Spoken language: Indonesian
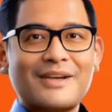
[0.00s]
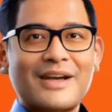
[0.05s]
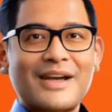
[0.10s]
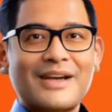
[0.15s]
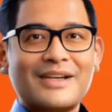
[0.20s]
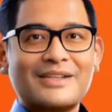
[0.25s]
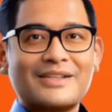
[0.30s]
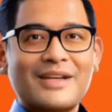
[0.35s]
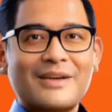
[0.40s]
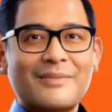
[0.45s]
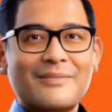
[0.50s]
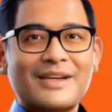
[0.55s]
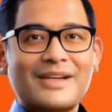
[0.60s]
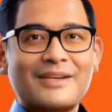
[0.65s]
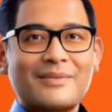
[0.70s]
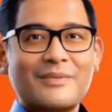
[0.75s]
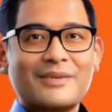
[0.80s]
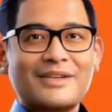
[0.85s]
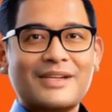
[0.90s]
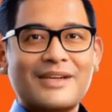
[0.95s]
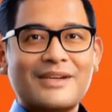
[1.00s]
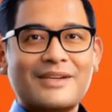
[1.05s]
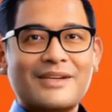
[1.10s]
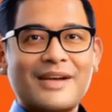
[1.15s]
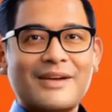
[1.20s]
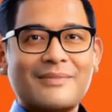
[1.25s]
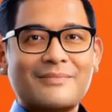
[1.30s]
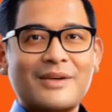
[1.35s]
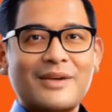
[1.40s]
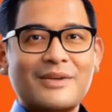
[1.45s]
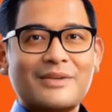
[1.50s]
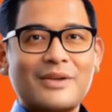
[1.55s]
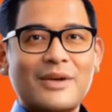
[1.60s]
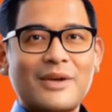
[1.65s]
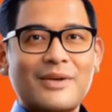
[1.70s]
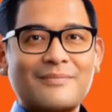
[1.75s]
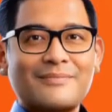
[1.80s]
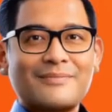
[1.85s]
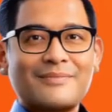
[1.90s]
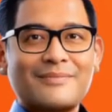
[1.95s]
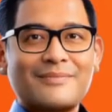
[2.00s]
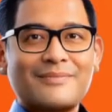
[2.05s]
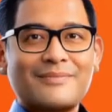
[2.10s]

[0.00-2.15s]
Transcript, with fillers: Hai sahabat liputan 6.com.